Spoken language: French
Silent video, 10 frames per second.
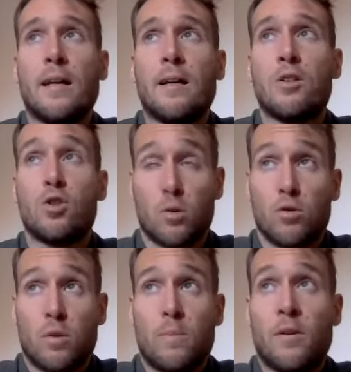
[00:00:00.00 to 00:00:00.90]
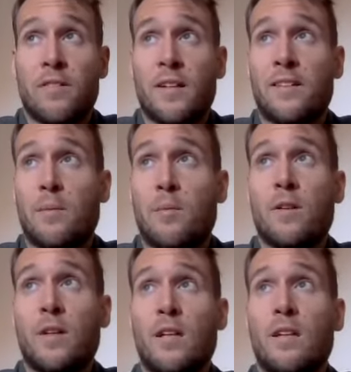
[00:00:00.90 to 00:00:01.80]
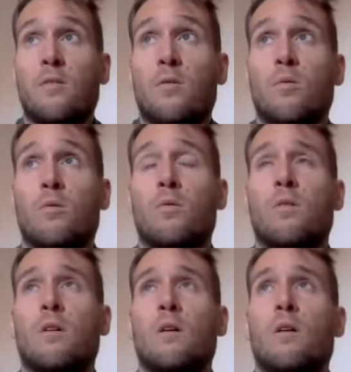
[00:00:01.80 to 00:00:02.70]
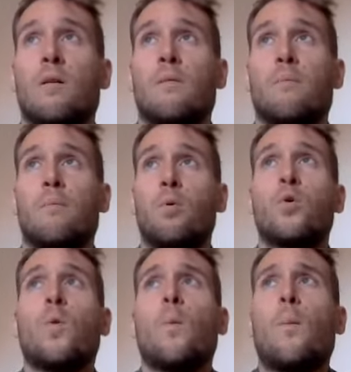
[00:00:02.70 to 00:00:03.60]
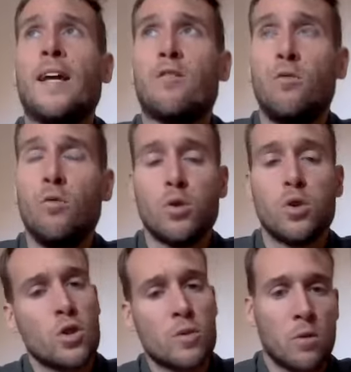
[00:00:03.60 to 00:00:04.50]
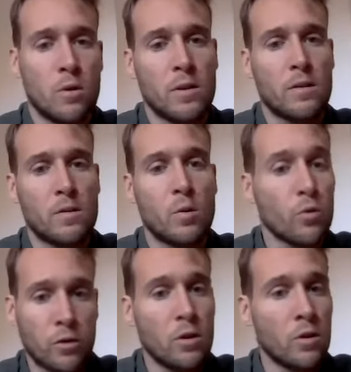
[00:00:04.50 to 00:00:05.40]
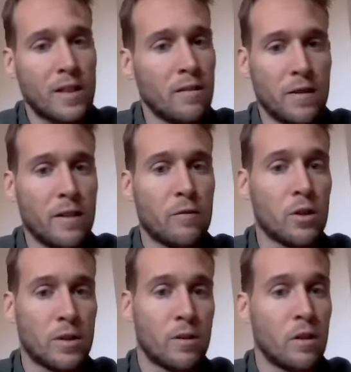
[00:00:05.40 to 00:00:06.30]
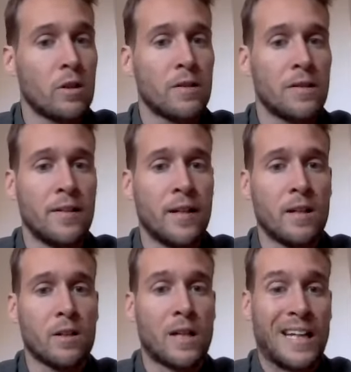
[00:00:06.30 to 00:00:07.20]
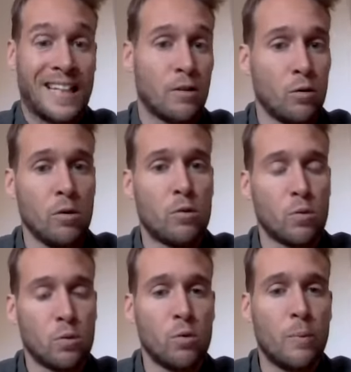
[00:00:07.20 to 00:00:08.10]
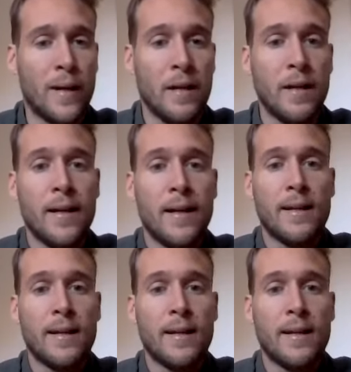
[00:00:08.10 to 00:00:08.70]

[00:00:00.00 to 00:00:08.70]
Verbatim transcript: et je, pense sincèrement qu'ils sont plus complexes dû au changement constant qu'ils vivent dans leur quotidien qu'un adulte où ben,